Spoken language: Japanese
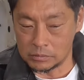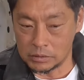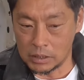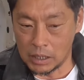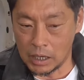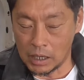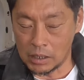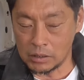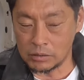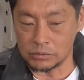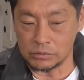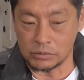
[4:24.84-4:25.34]

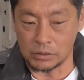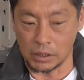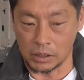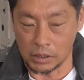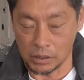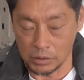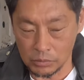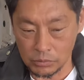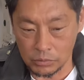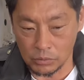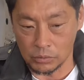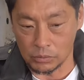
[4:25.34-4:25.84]
があるんだ
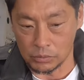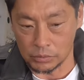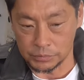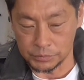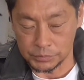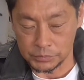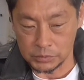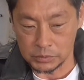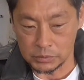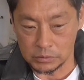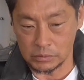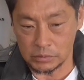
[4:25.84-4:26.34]
けど
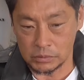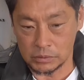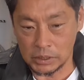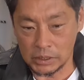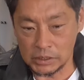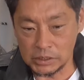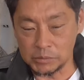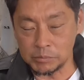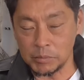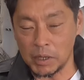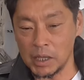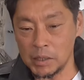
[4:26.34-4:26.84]

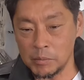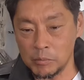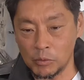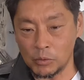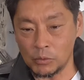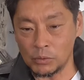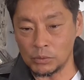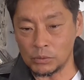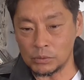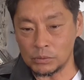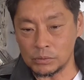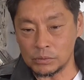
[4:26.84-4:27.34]
さつまい
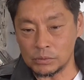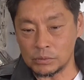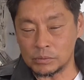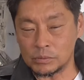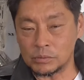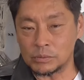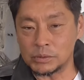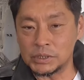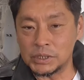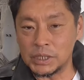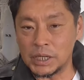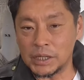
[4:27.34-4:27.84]
も
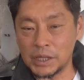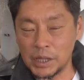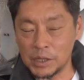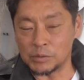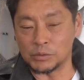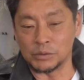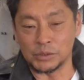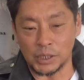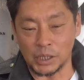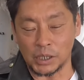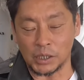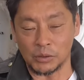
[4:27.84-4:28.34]
入れて
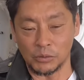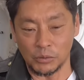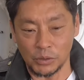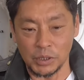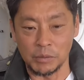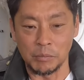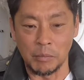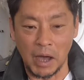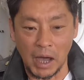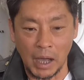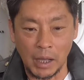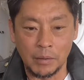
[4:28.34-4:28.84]
るんだけど
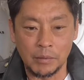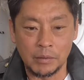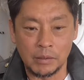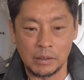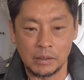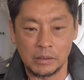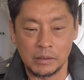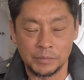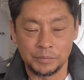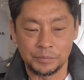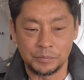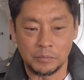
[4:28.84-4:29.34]
今
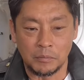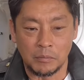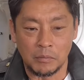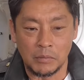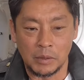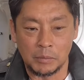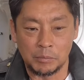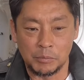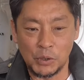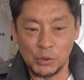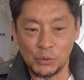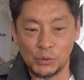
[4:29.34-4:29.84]

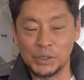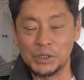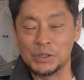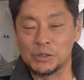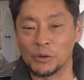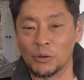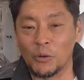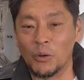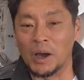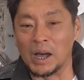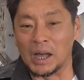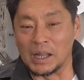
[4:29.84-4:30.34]
病院
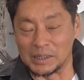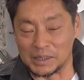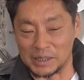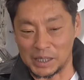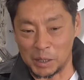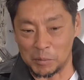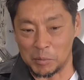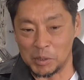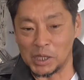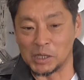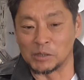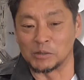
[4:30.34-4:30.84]
のご飯
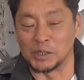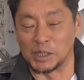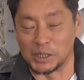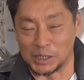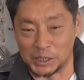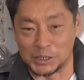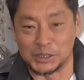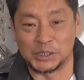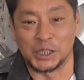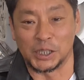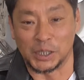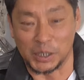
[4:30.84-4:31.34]
食べなくなっ
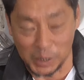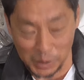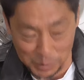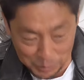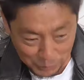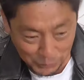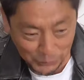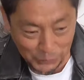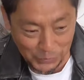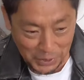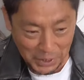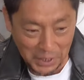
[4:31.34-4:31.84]
てきちゃってる
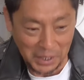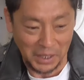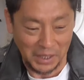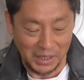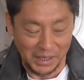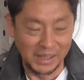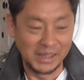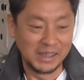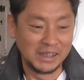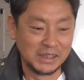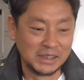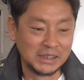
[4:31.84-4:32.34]
もんで
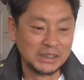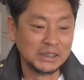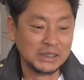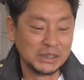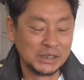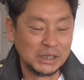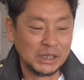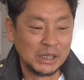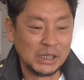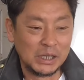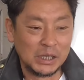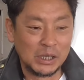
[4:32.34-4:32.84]

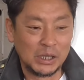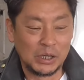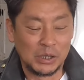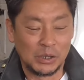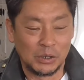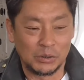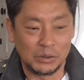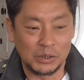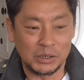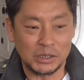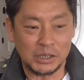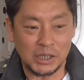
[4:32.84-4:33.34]

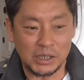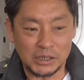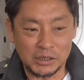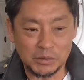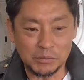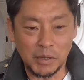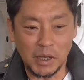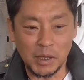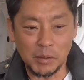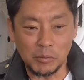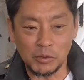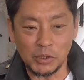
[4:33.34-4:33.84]
でさつ
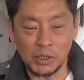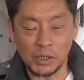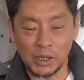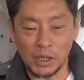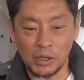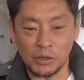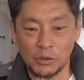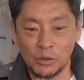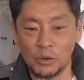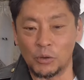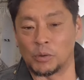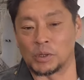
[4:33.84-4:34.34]
まいもだ
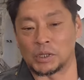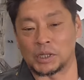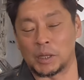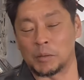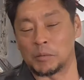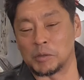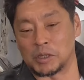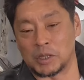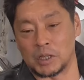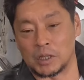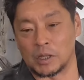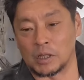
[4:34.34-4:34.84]
け今日は
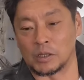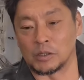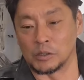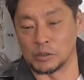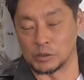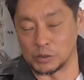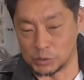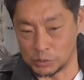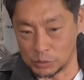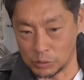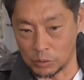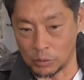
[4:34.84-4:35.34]
食べてたん
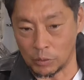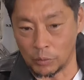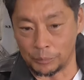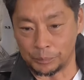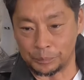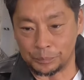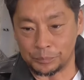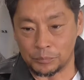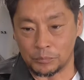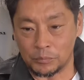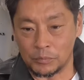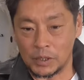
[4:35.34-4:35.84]
ですよ
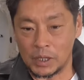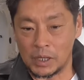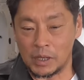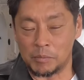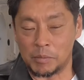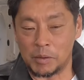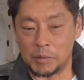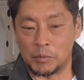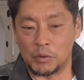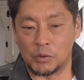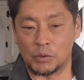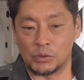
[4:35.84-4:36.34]
でやっ
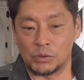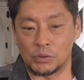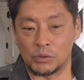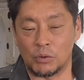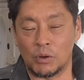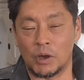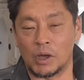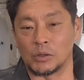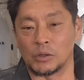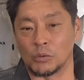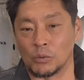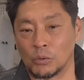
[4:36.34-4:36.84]
ぱ病院の
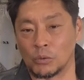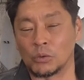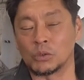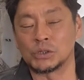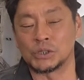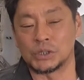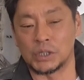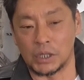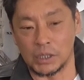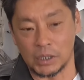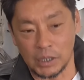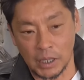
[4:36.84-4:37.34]
ご飯残
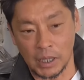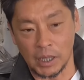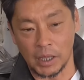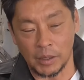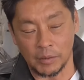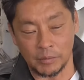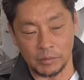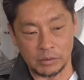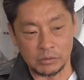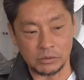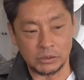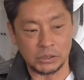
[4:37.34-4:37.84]
して
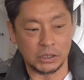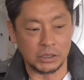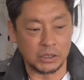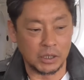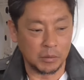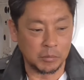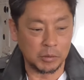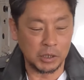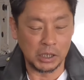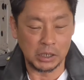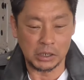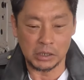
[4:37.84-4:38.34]
て「くーちゃん
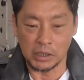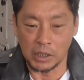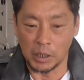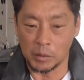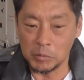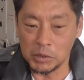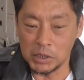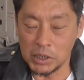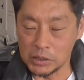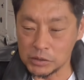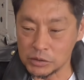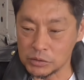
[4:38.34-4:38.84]
食べなきゃ
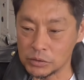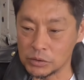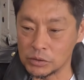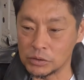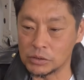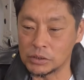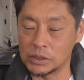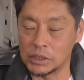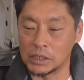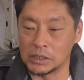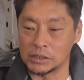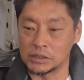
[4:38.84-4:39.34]
ダメだ
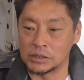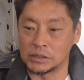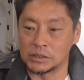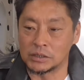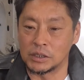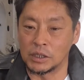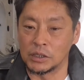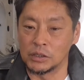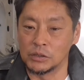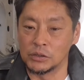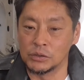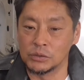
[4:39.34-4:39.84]
ぞ」なん
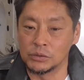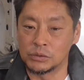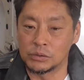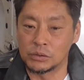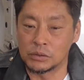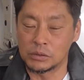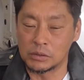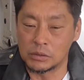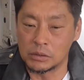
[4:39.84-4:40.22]
て言っ